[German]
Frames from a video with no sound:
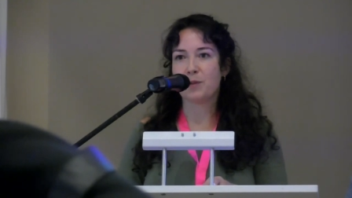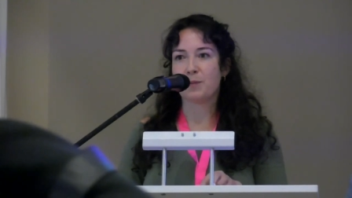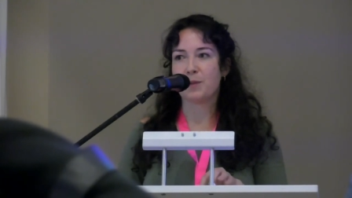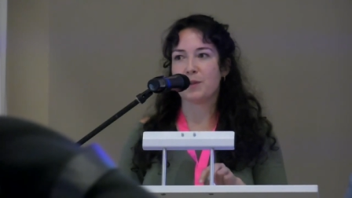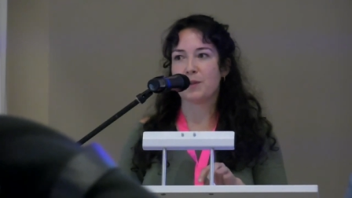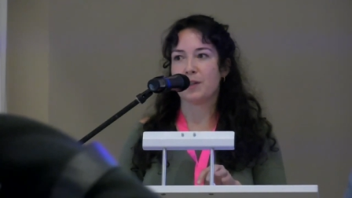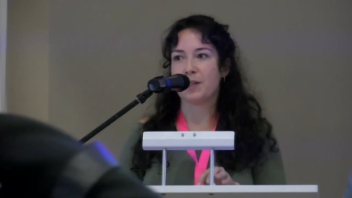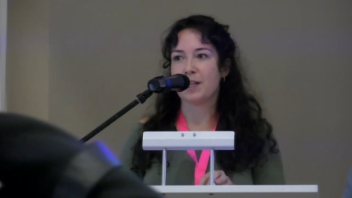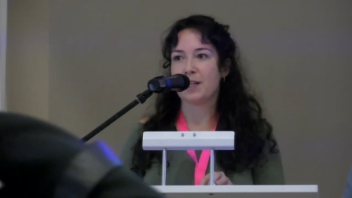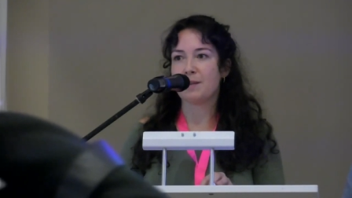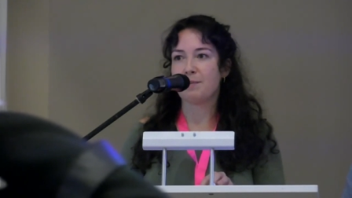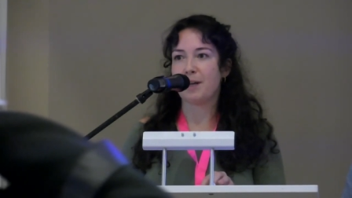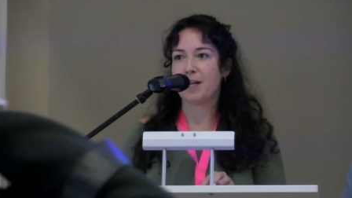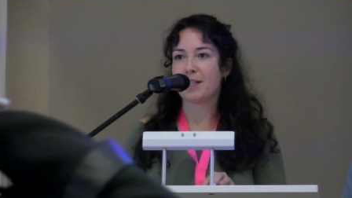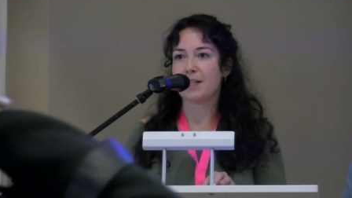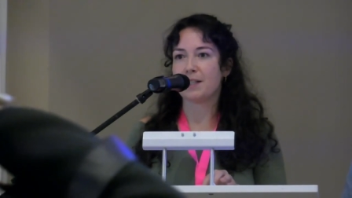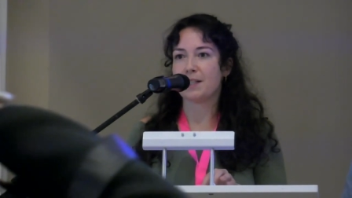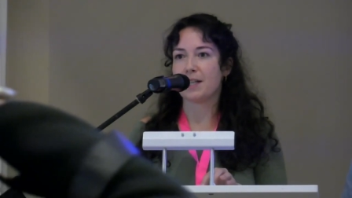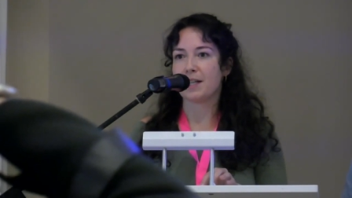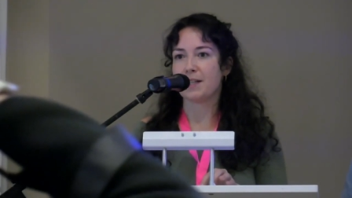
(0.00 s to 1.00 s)
besonders
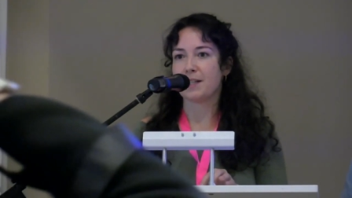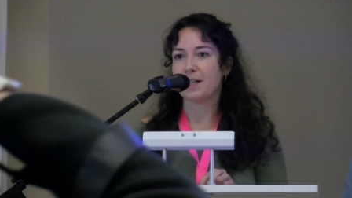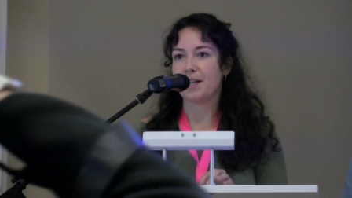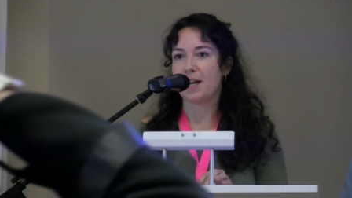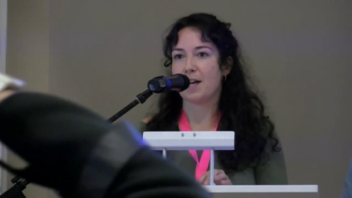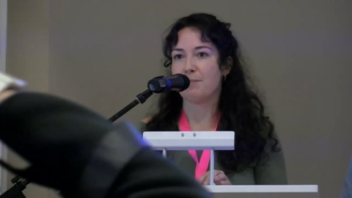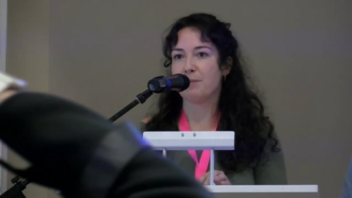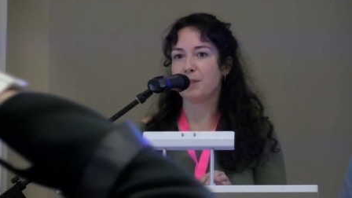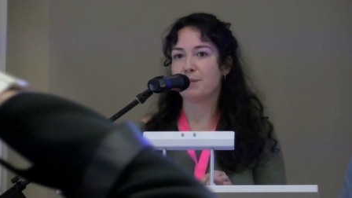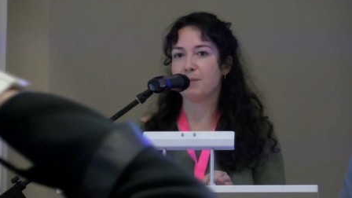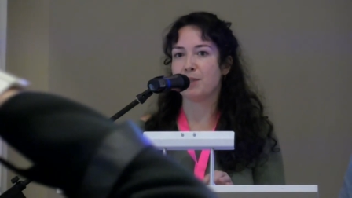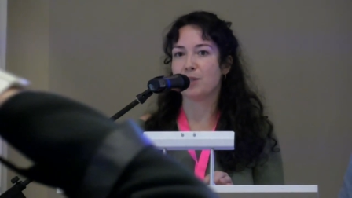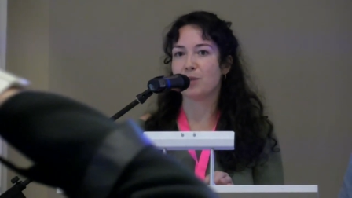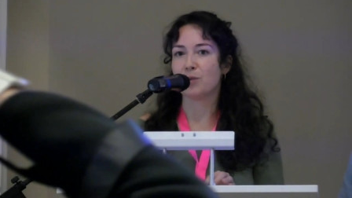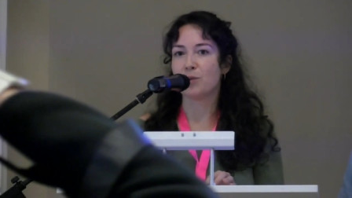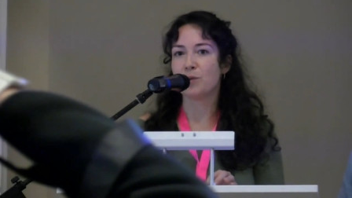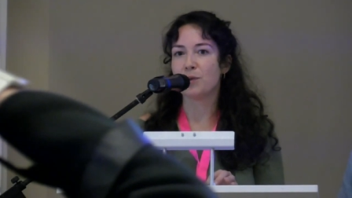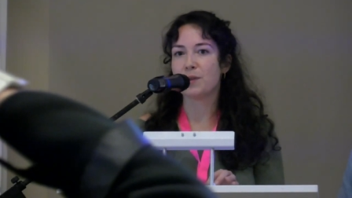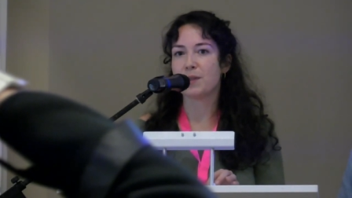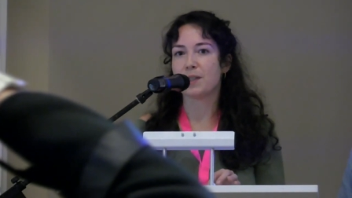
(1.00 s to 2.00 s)
macht, ist, dass er mit
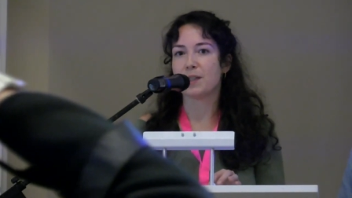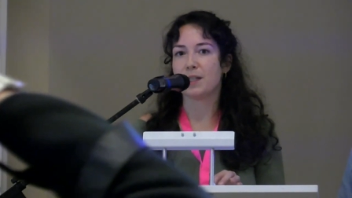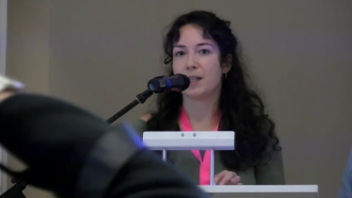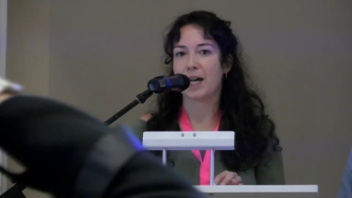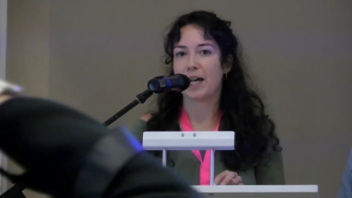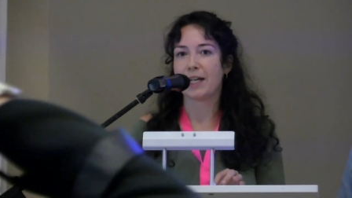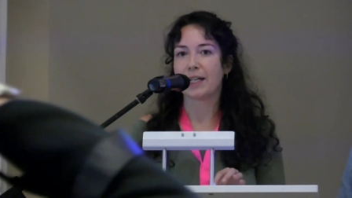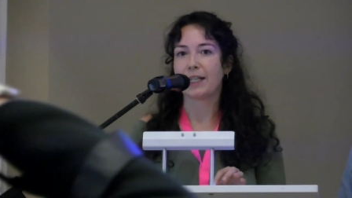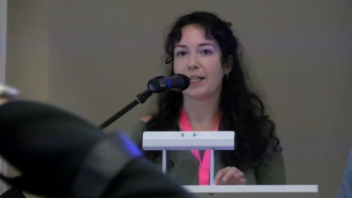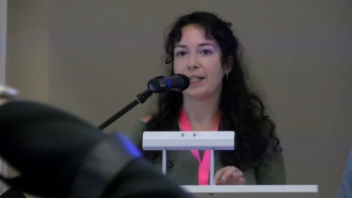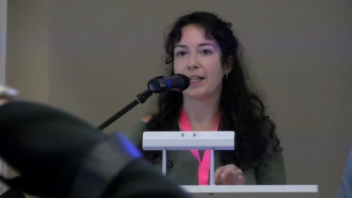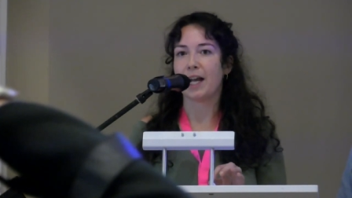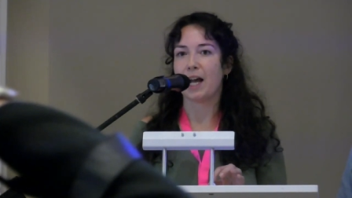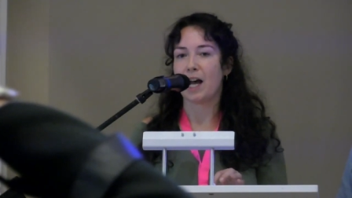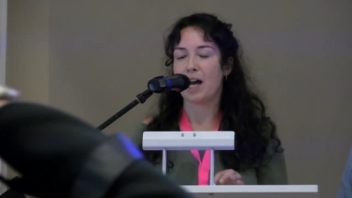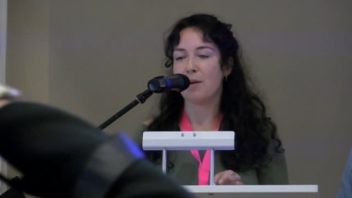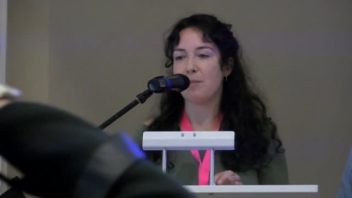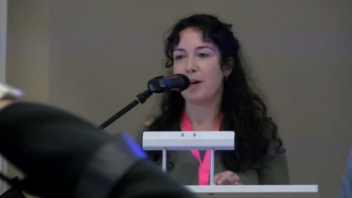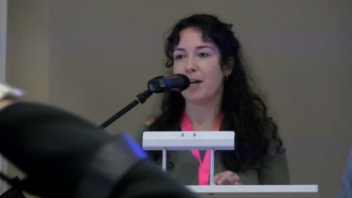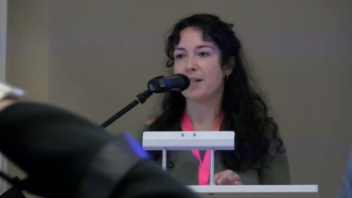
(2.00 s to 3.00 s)
Bedrohungsszenarien
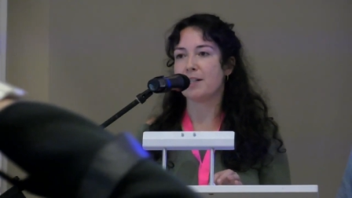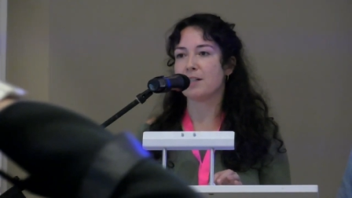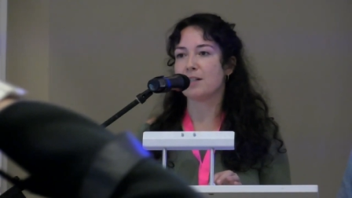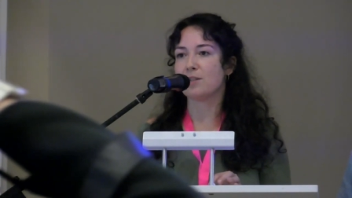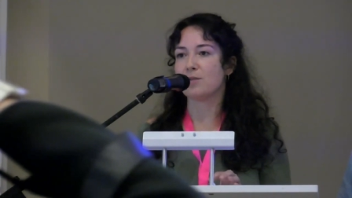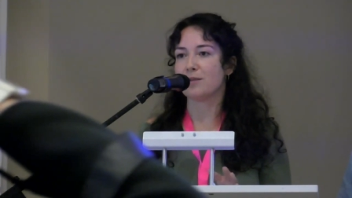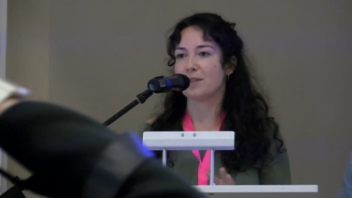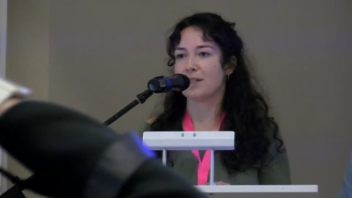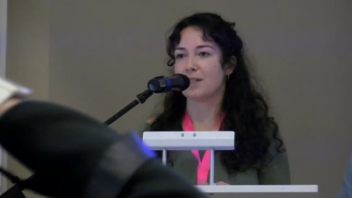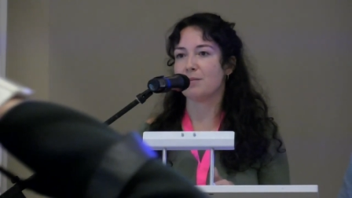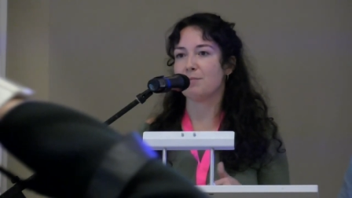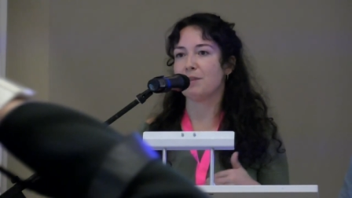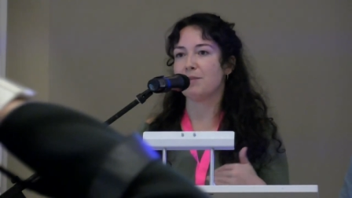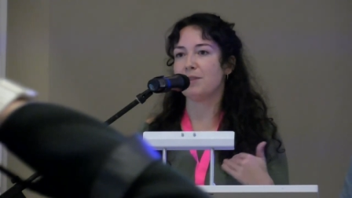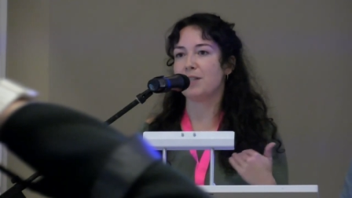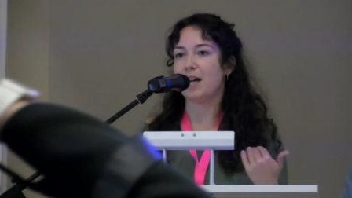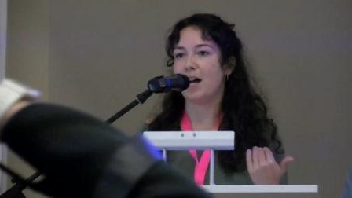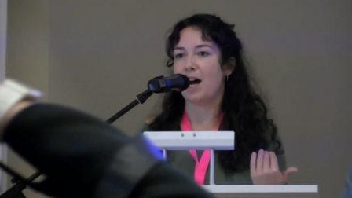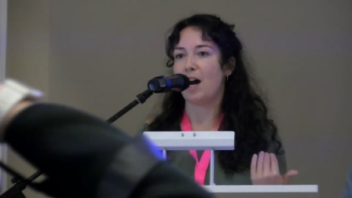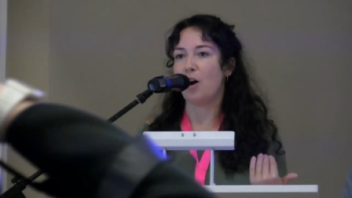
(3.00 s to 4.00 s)
arbeitet und die immer
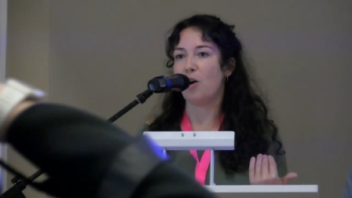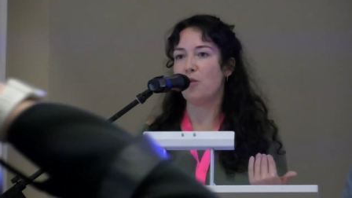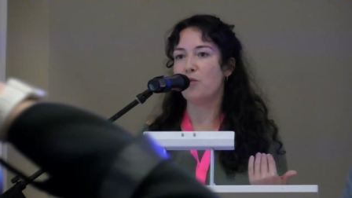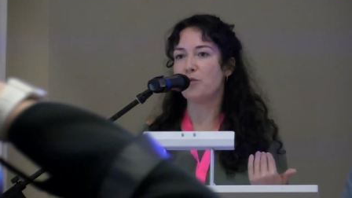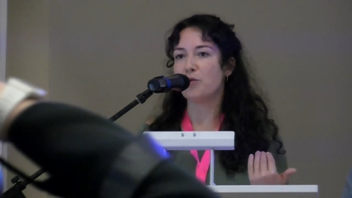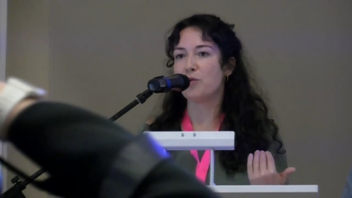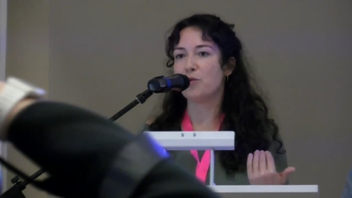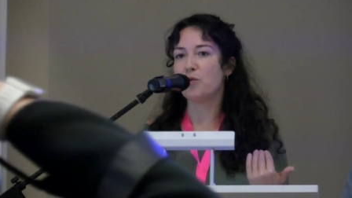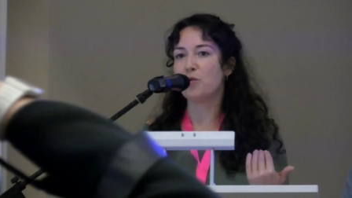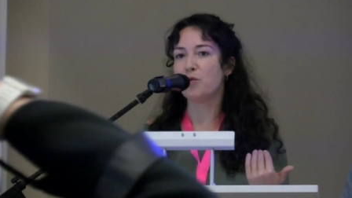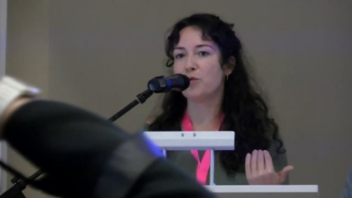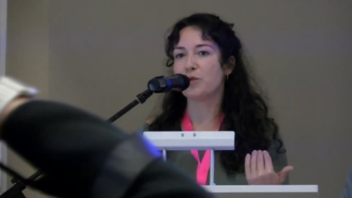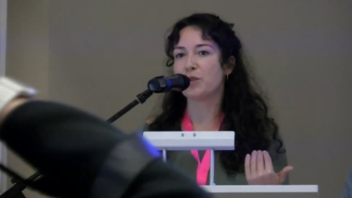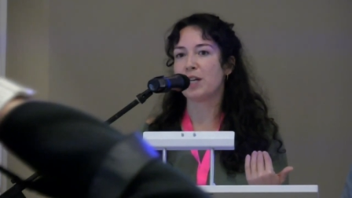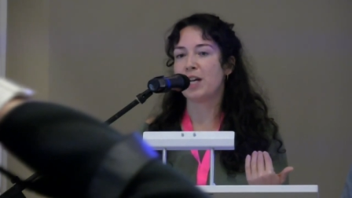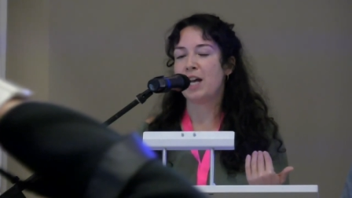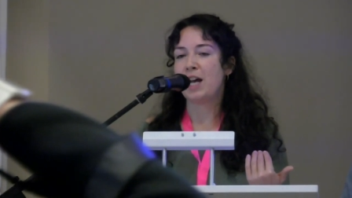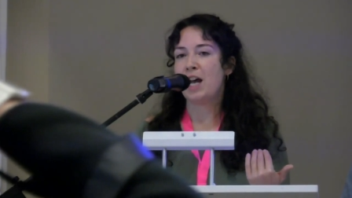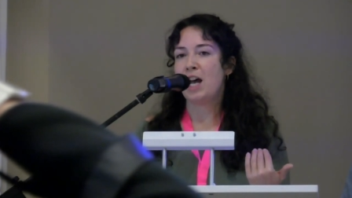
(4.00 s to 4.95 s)
wieder aufruft